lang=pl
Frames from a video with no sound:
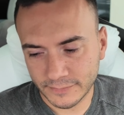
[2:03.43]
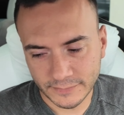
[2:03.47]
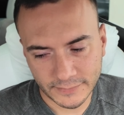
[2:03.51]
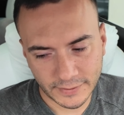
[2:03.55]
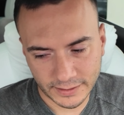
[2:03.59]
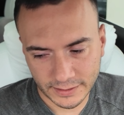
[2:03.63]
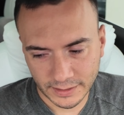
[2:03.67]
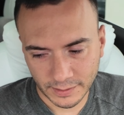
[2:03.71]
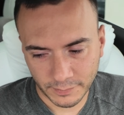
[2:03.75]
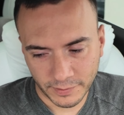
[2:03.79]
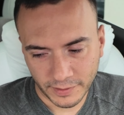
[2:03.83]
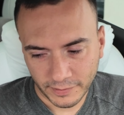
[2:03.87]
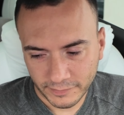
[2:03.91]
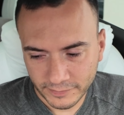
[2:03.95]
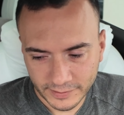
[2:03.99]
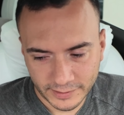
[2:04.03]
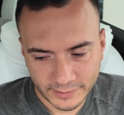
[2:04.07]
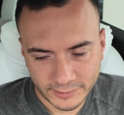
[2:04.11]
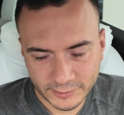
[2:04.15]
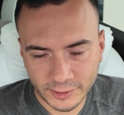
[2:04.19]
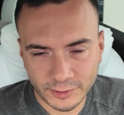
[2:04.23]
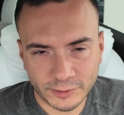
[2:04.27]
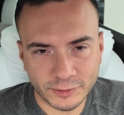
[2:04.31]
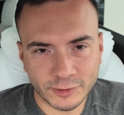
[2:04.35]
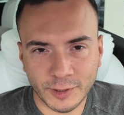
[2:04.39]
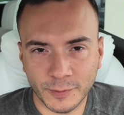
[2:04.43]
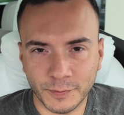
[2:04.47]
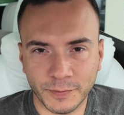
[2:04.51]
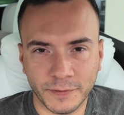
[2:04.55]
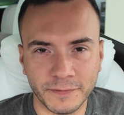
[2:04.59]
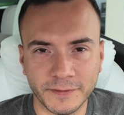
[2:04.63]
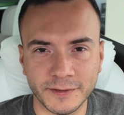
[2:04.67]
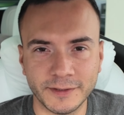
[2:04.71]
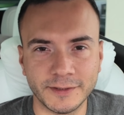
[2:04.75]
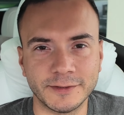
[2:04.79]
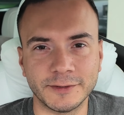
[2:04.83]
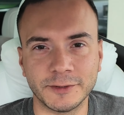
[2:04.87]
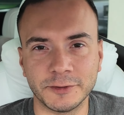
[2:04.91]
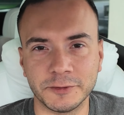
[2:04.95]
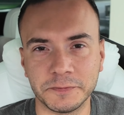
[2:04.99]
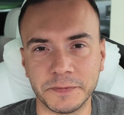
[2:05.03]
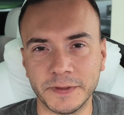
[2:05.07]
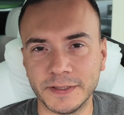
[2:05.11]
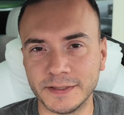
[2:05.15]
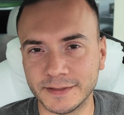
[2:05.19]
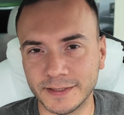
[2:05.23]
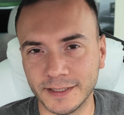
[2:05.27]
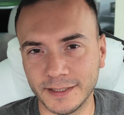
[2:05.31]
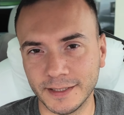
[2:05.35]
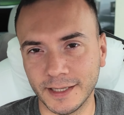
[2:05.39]
Tak naprawdę ciężko powiedzieć coś
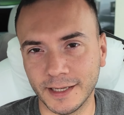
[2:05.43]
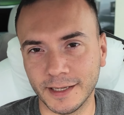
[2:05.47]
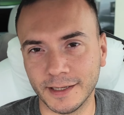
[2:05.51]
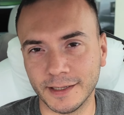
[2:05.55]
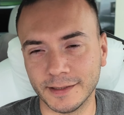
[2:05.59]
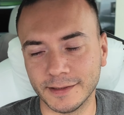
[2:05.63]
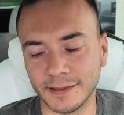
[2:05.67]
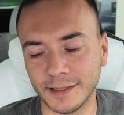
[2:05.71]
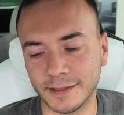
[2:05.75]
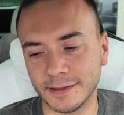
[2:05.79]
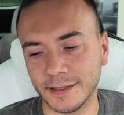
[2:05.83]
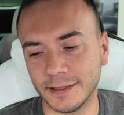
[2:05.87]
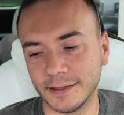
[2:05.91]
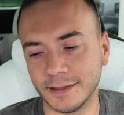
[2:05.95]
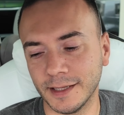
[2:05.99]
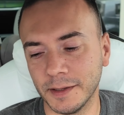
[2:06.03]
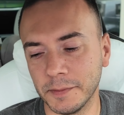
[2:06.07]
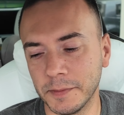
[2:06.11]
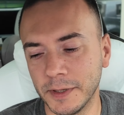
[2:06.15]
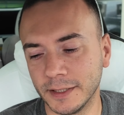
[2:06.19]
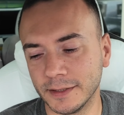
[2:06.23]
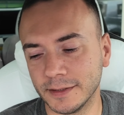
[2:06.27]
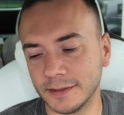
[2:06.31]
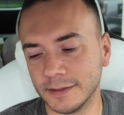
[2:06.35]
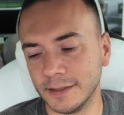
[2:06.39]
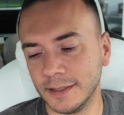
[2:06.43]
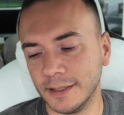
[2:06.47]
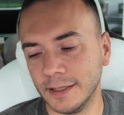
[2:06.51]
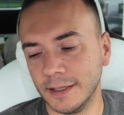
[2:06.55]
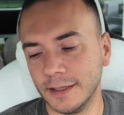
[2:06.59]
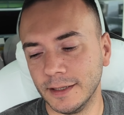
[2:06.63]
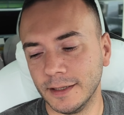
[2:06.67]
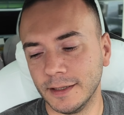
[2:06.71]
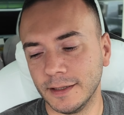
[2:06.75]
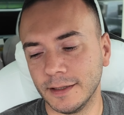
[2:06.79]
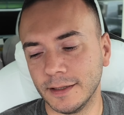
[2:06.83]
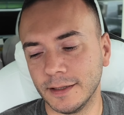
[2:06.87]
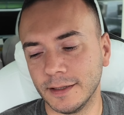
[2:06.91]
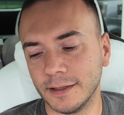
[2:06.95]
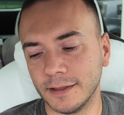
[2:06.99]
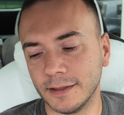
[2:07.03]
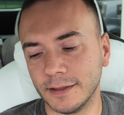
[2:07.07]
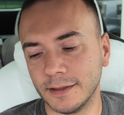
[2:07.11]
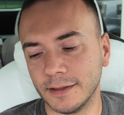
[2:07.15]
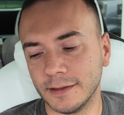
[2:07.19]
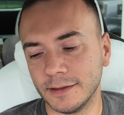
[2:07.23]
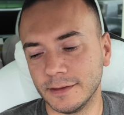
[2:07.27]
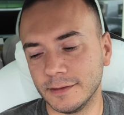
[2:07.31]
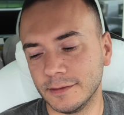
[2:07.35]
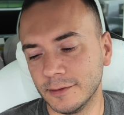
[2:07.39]
więcej na, na ten temat.
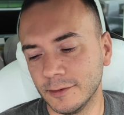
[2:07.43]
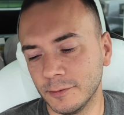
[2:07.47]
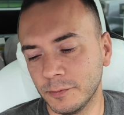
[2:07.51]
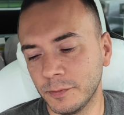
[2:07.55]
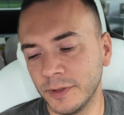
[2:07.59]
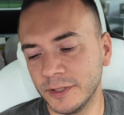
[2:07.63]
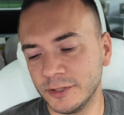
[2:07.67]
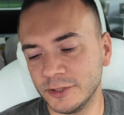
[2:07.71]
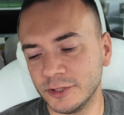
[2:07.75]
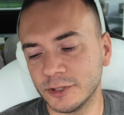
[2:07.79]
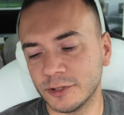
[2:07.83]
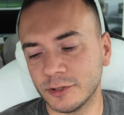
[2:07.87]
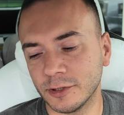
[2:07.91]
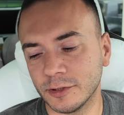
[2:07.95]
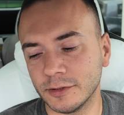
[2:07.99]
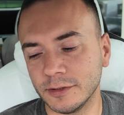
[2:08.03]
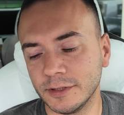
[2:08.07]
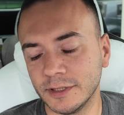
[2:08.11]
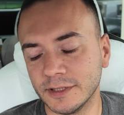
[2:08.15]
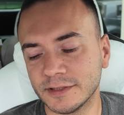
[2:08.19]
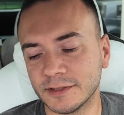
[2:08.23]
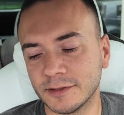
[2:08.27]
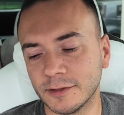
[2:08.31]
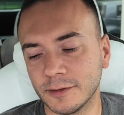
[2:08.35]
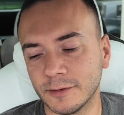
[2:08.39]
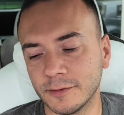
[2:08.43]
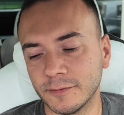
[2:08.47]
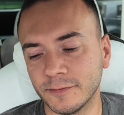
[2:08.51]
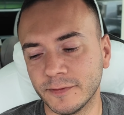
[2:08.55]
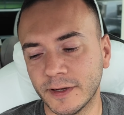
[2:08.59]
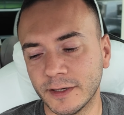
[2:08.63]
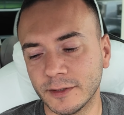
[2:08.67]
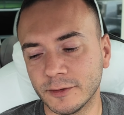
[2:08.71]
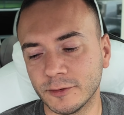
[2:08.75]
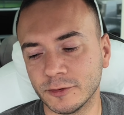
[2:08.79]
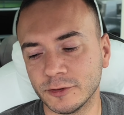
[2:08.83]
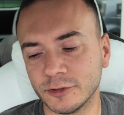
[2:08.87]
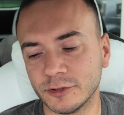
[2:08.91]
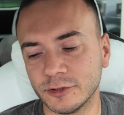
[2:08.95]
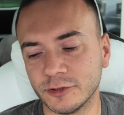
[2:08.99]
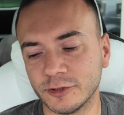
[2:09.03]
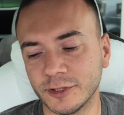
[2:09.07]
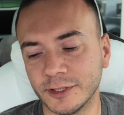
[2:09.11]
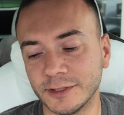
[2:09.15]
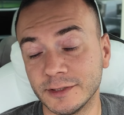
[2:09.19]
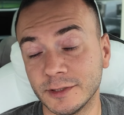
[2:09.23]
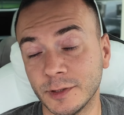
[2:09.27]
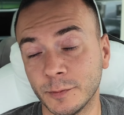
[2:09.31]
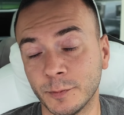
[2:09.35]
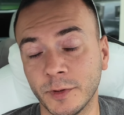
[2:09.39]
E, no będzie to, jest to wartość
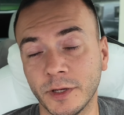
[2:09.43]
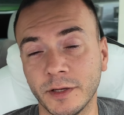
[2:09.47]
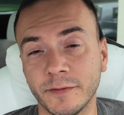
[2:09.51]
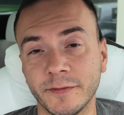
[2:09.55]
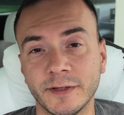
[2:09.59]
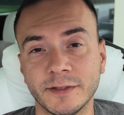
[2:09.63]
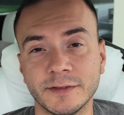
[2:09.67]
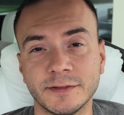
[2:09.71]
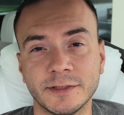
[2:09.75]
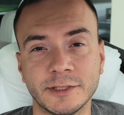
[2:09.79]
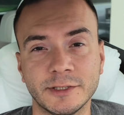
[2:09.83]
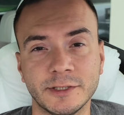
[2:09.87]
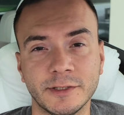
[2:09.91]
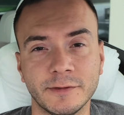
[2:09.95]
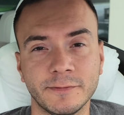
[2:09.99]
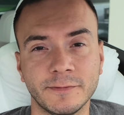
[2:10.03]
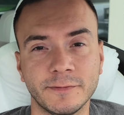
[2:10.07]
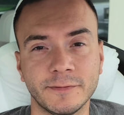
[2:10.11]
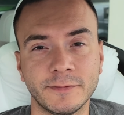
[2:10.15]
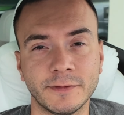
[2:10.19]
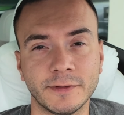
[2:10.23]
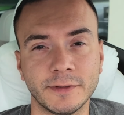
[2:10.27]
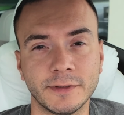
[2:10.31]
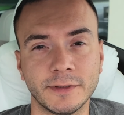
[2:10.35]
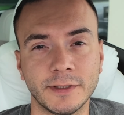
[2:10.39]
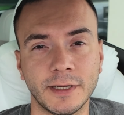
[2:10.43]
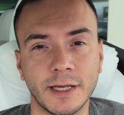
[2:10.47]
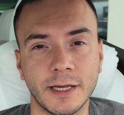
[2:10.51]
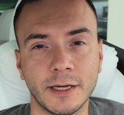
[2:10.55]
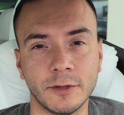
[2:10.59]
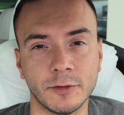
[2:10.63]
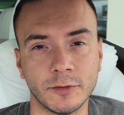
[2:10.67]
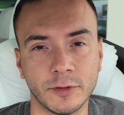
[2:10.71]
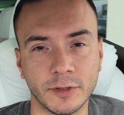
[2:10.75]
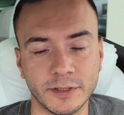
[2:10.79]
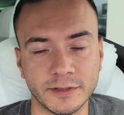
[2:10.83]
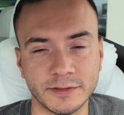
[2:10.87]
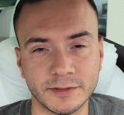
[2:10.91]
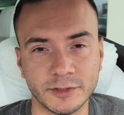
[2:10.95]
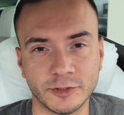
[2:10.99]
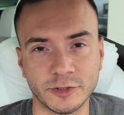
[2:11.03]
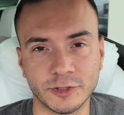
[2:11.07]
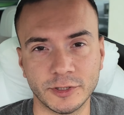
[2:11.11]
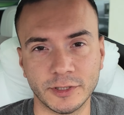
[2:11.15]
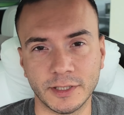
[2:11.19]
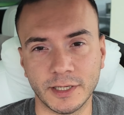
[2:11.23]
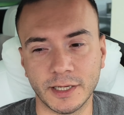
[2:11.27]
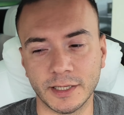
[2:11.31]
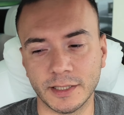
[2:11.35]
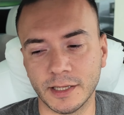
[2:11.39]
często pojawiająca się w e,
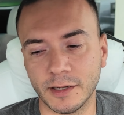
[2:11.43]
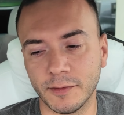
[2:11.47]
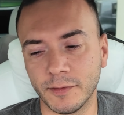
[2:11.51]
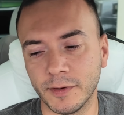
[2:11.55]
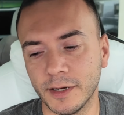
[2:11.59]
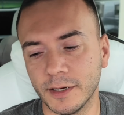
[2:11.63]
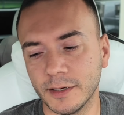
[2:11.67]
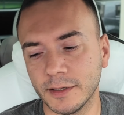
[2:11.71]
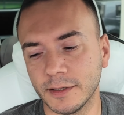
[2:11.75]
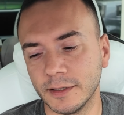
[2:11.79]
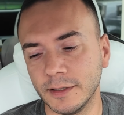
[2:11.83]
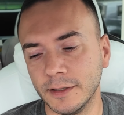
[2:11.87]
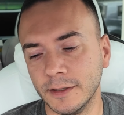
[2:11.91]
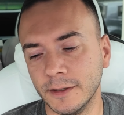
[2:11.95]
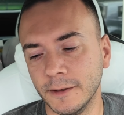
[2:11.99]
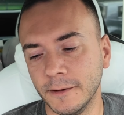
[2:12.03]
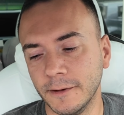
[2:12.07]
anglojęzycznych kanałach,